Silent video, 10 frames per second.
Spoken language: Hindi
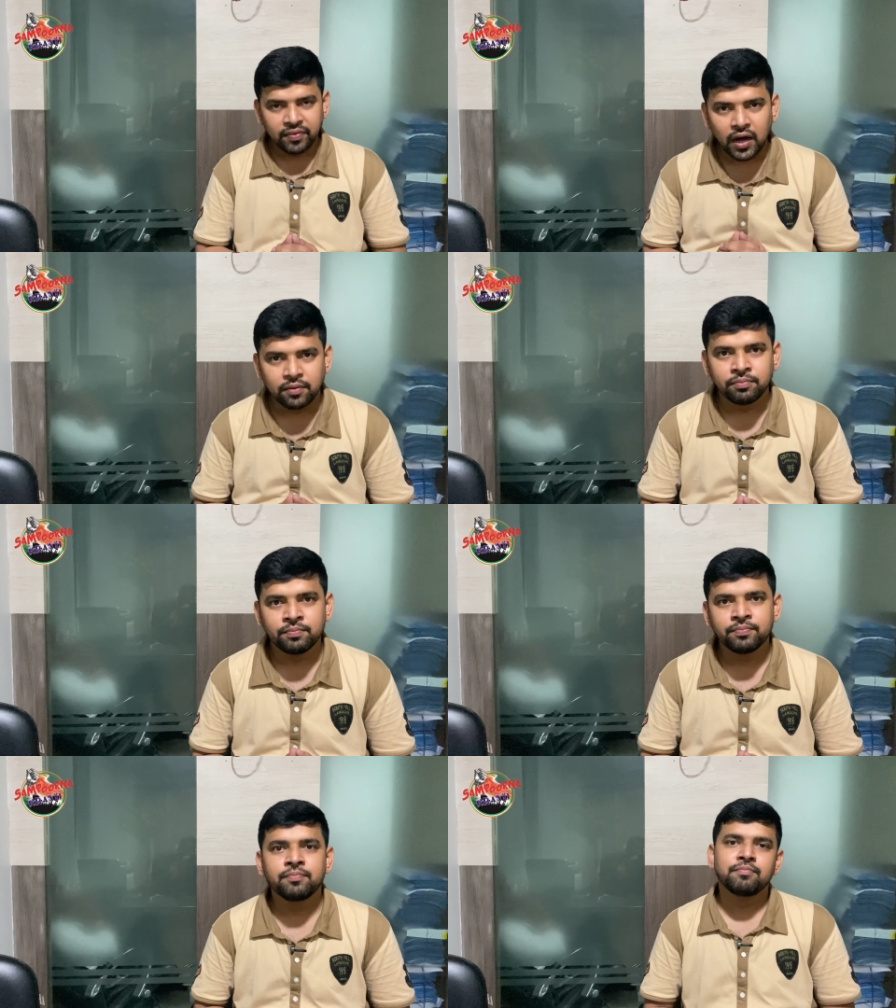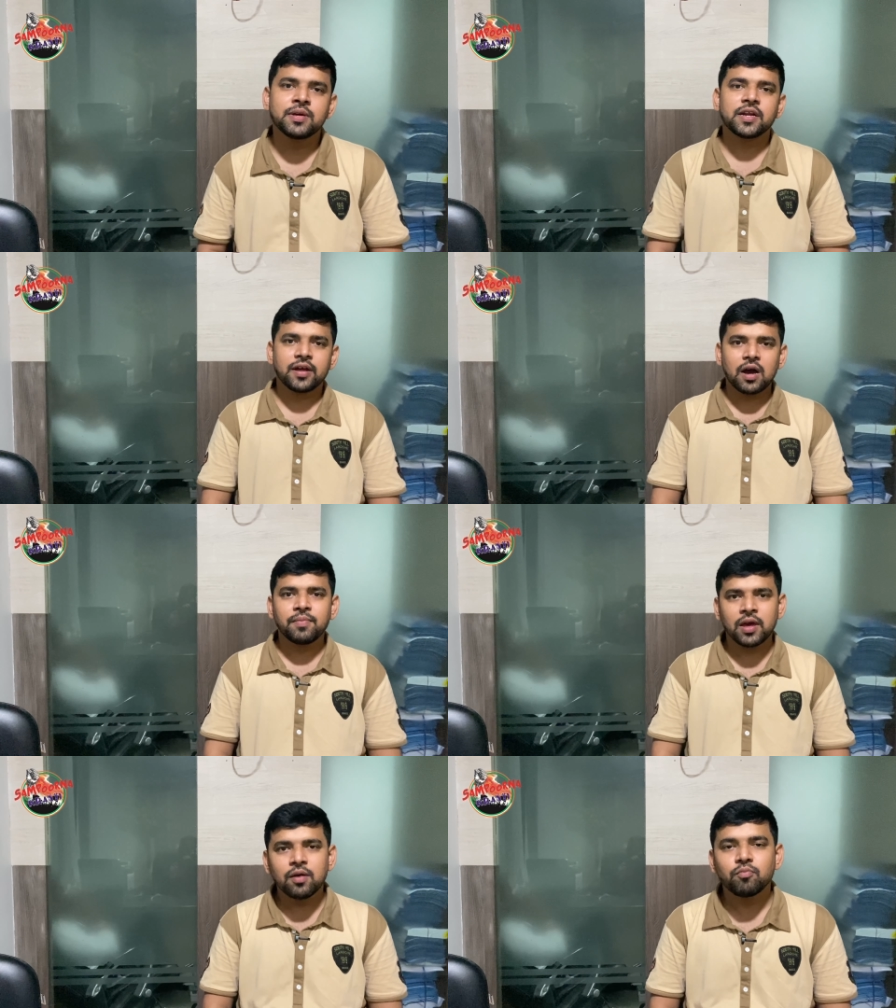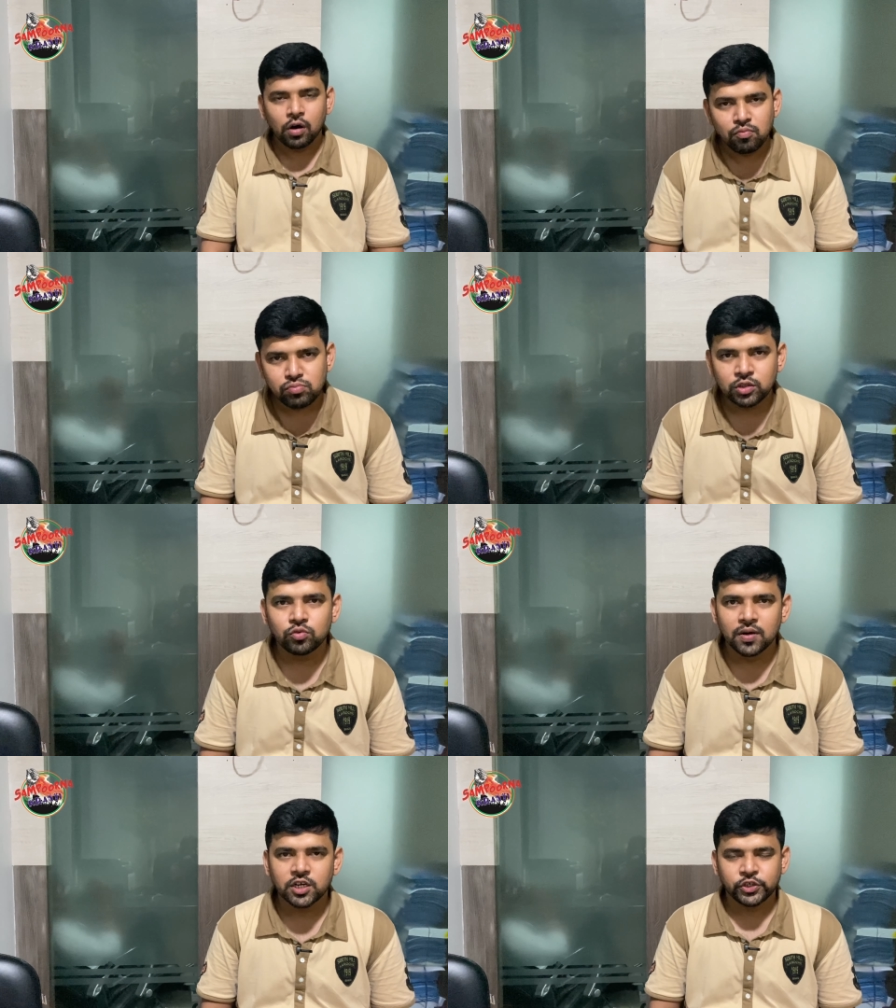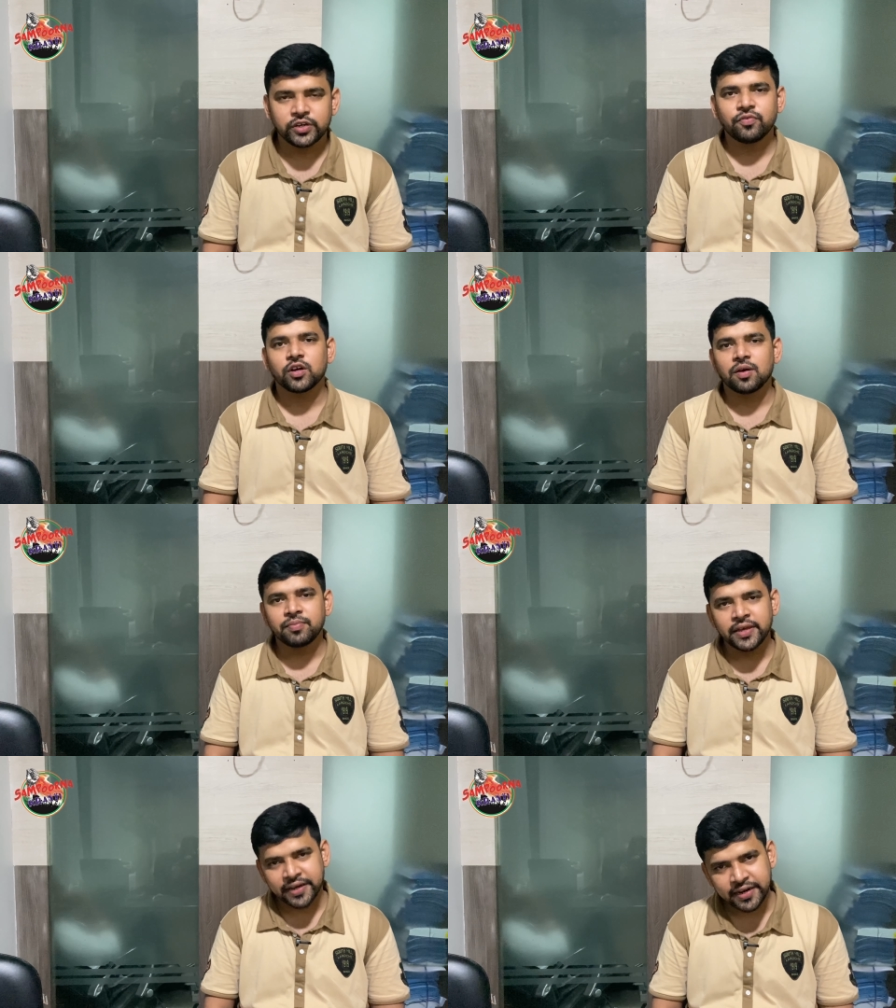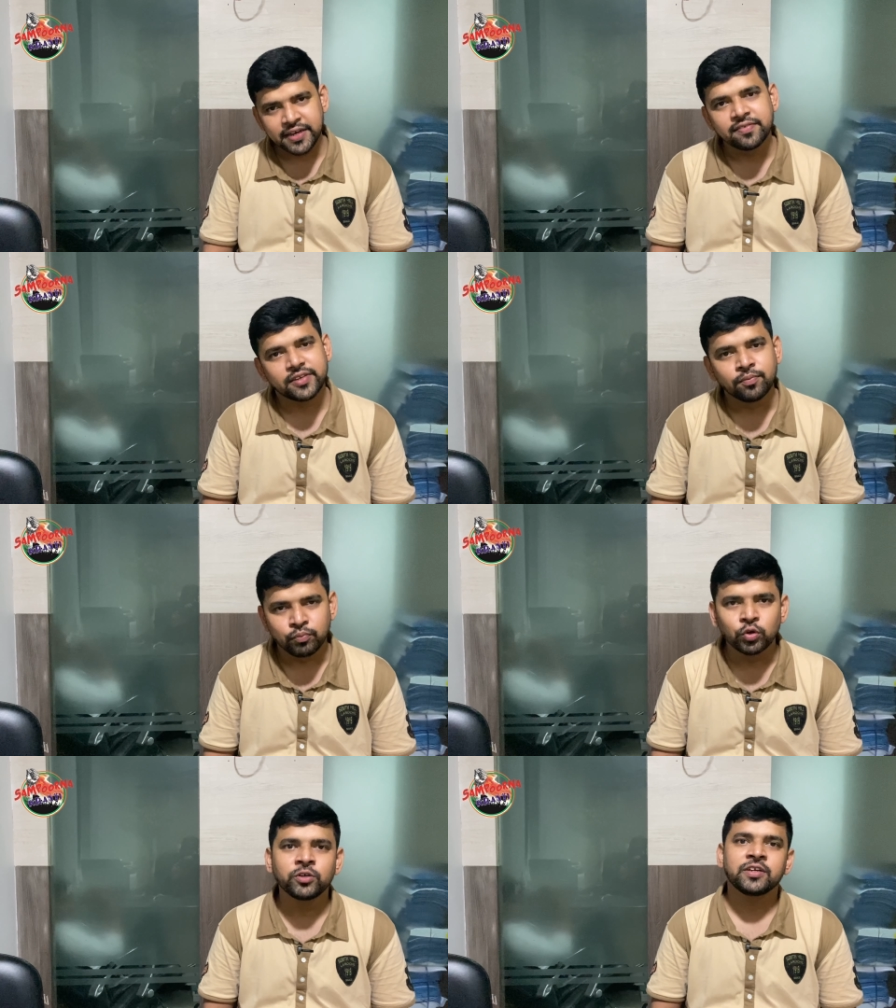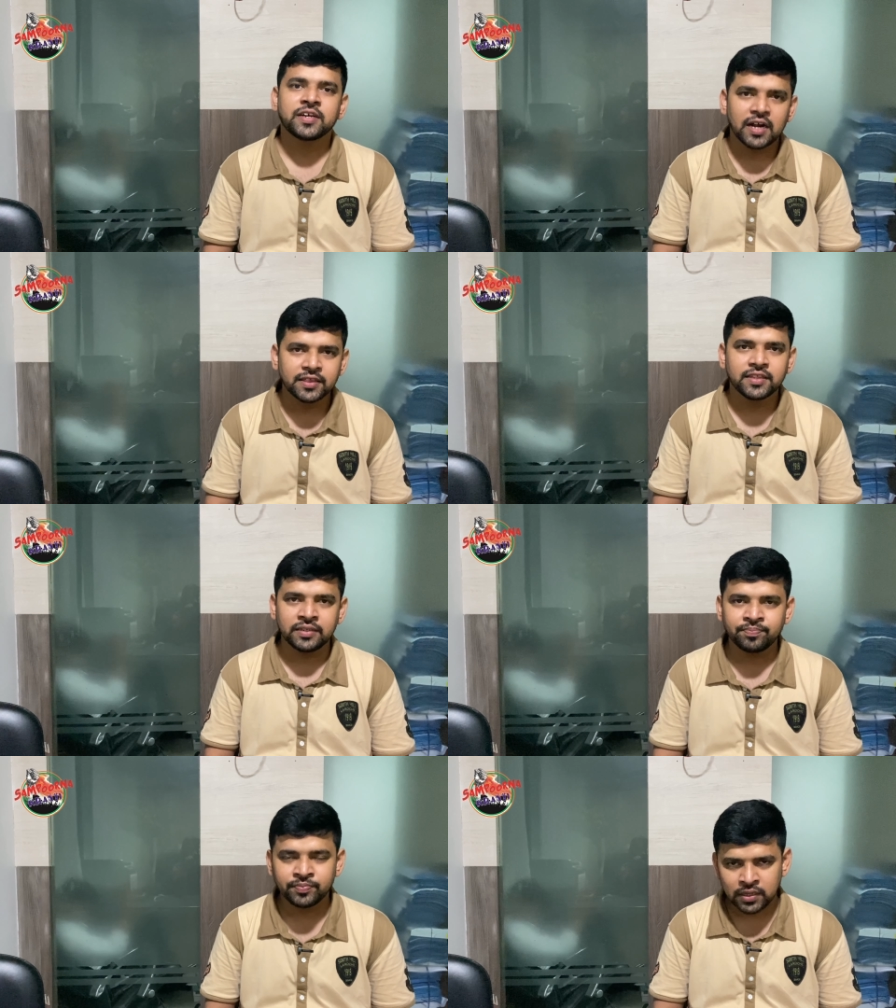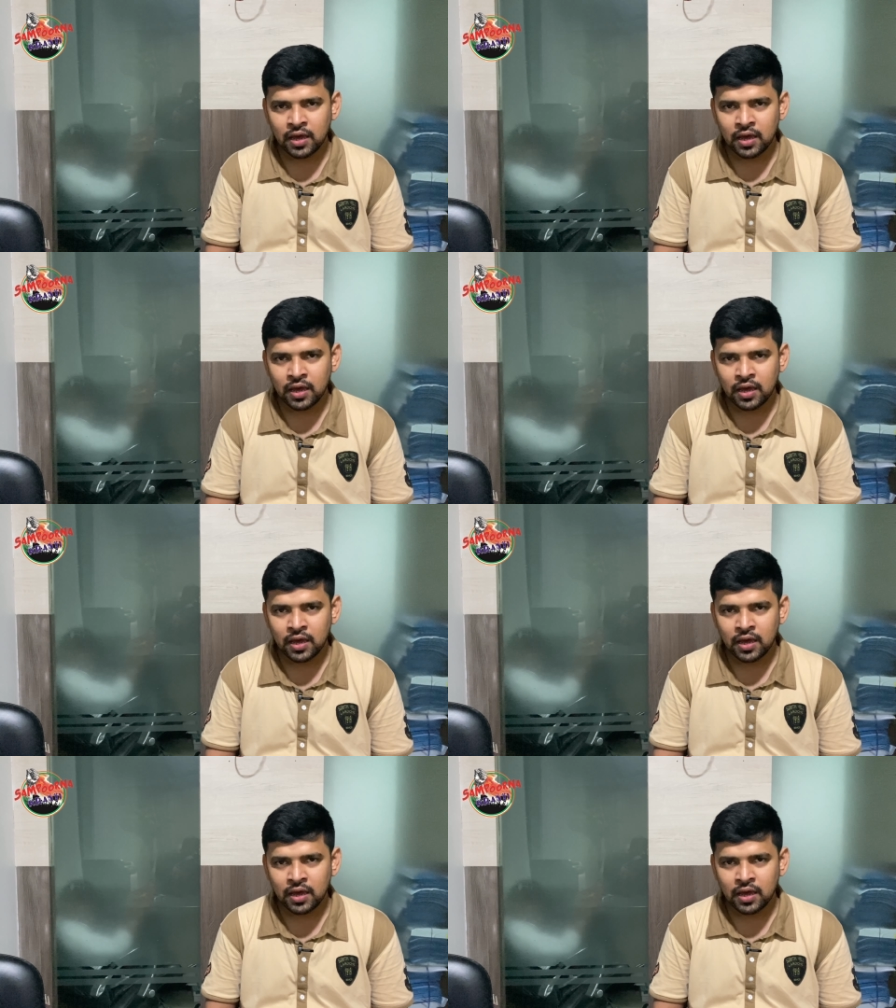आदाब मेरा नाम है मोहम्मद उमर अशरफ और आप देख रहे हैं संपूर्ण क्रांति